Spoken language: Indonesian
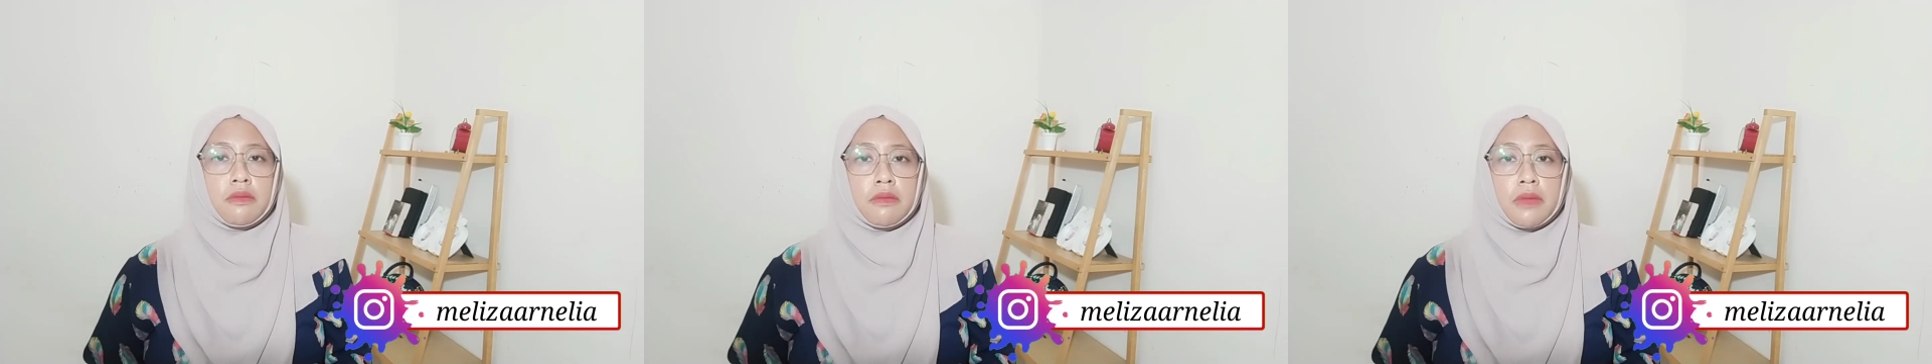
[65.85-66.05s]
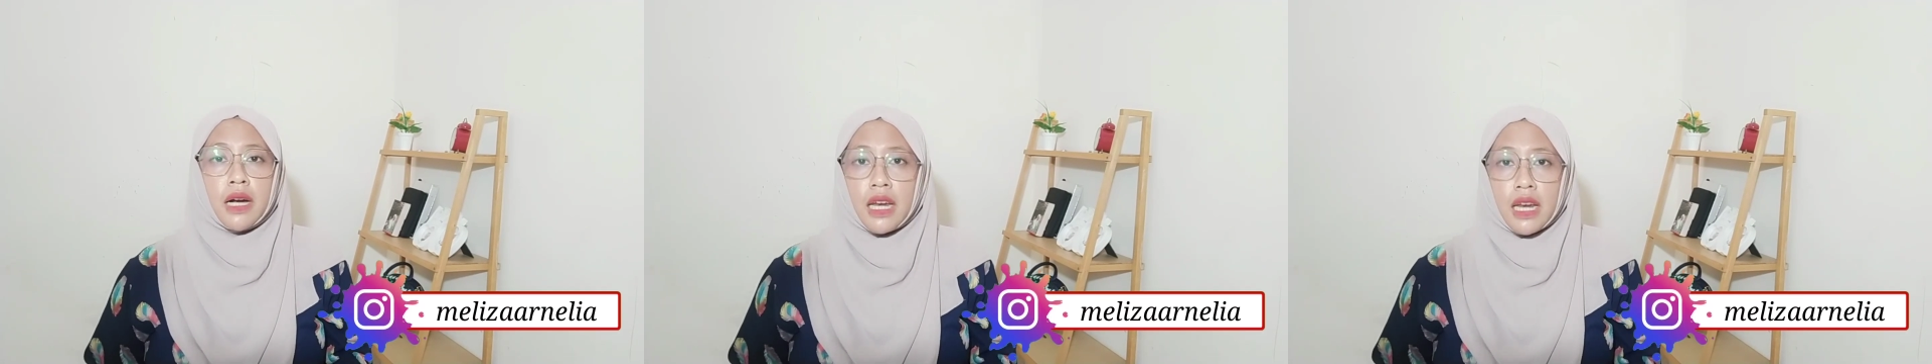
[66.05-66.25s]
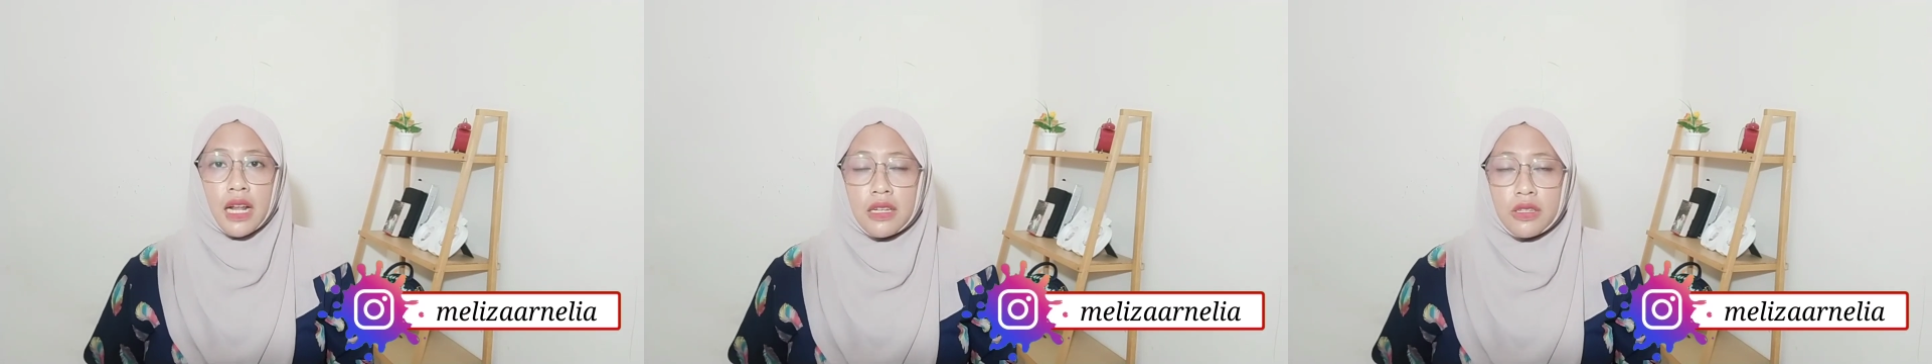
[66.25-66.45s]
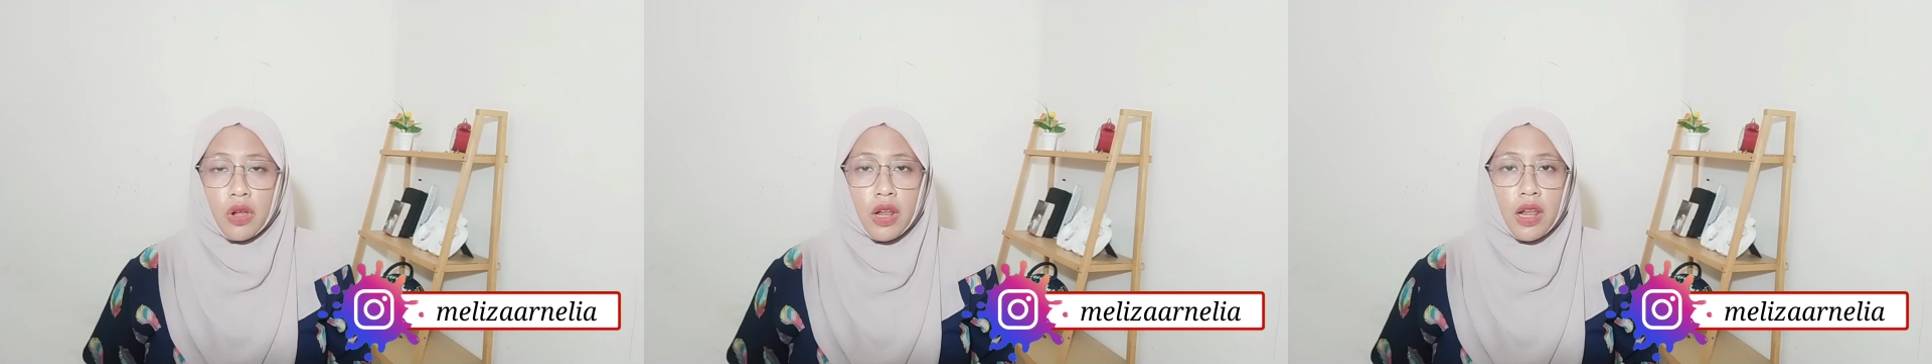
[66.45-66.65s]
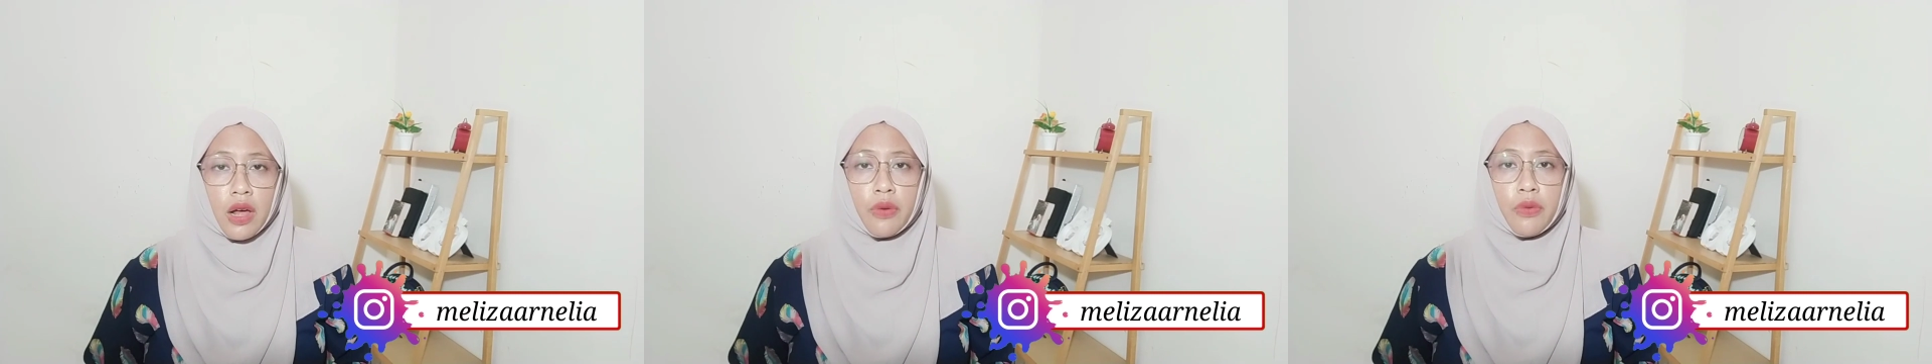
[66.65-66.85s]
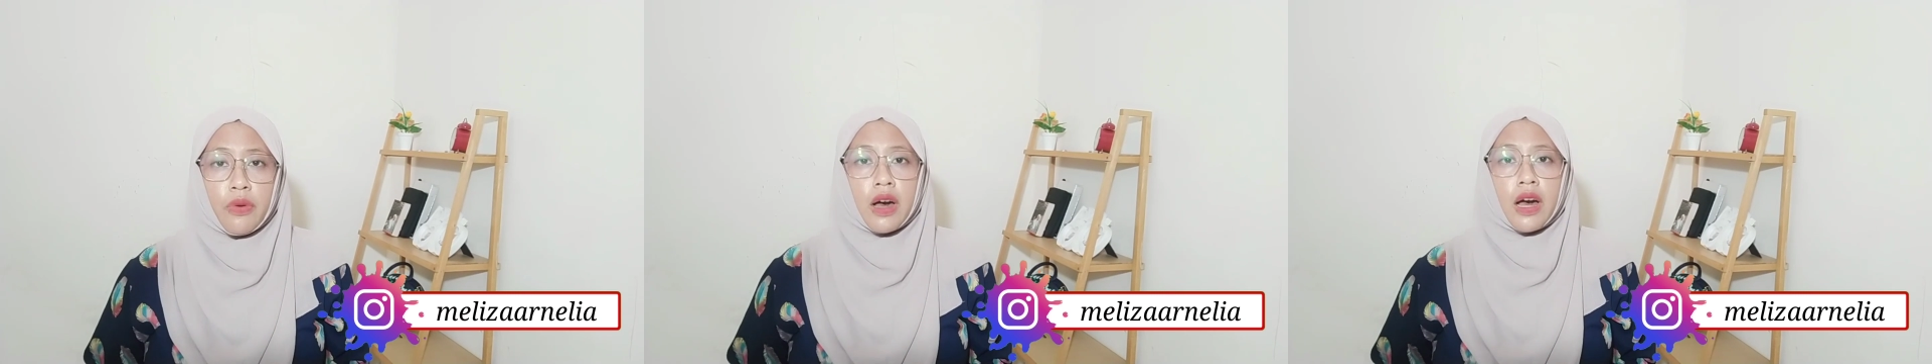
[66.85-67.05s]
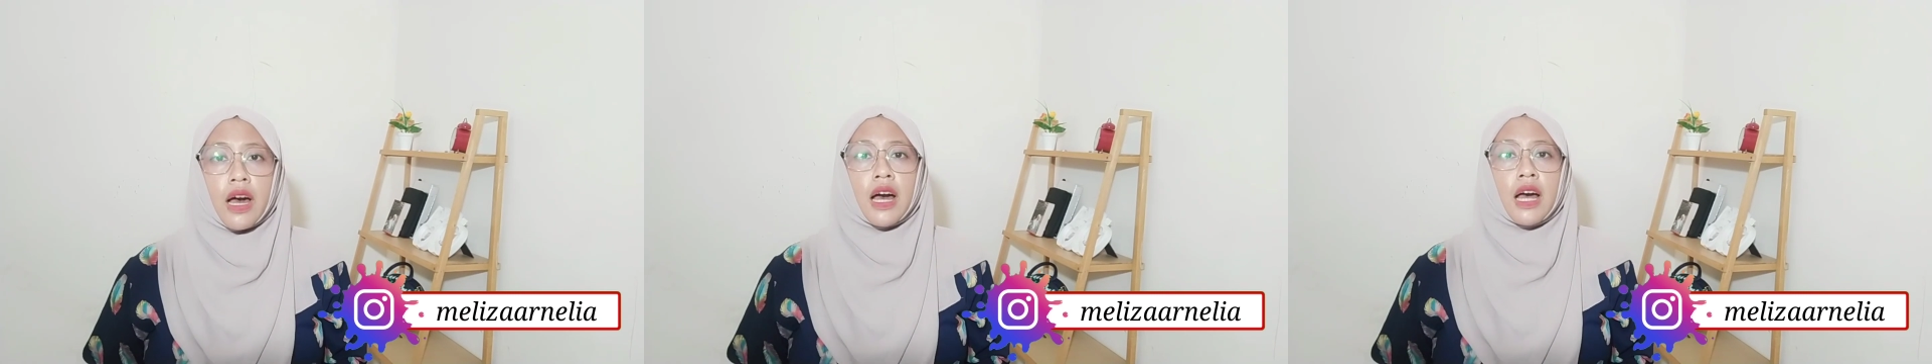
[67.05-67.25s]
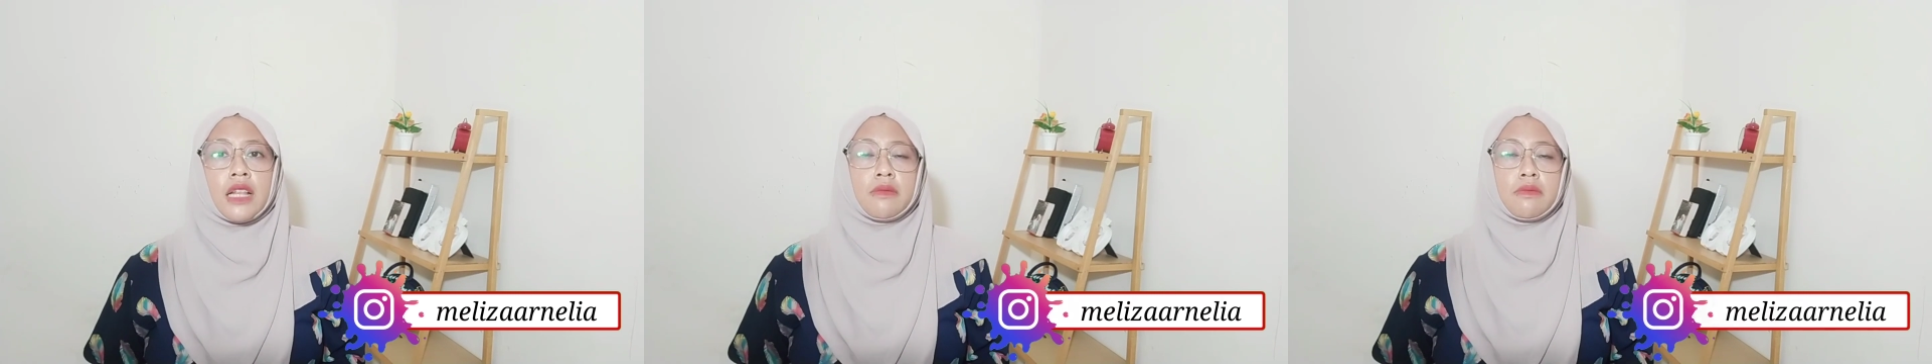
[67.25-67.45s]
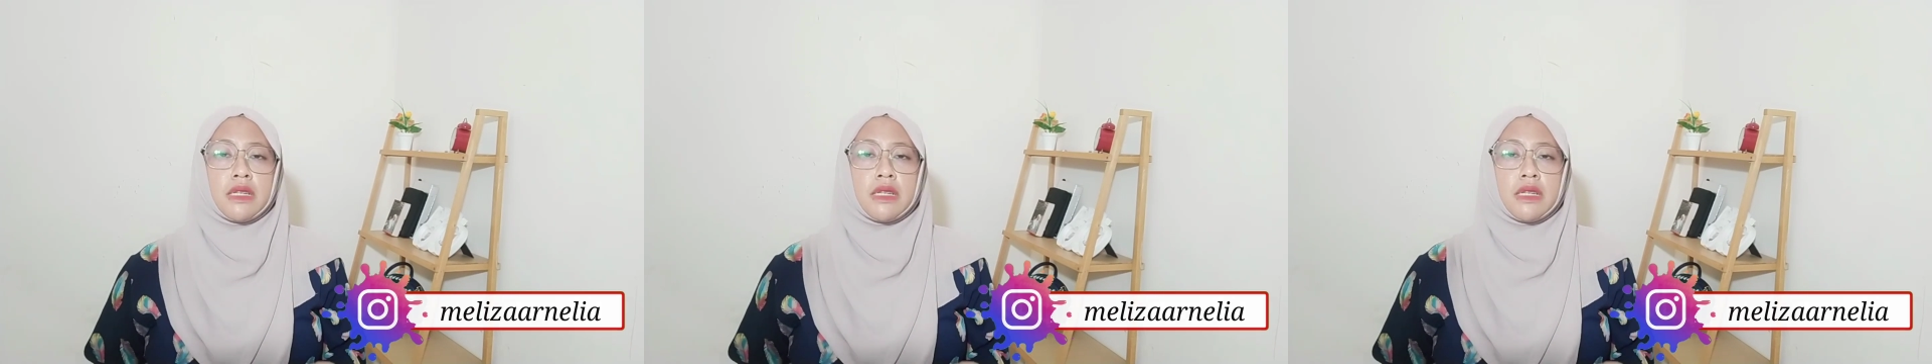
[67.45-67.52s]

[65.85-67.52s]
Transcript: mengenal selawat,